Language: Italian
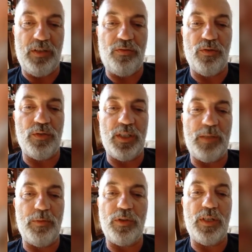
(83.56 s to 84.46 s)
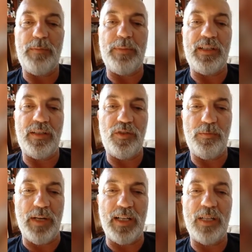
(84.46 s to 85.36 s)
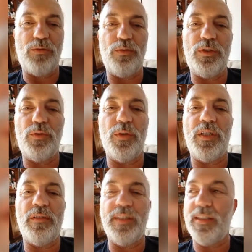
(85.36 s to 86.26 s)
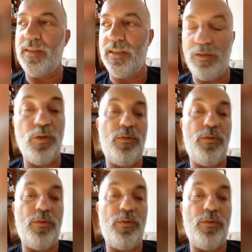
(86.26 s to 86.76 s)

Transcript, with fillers: persone di poter partecipare a tutti e due gli eventi.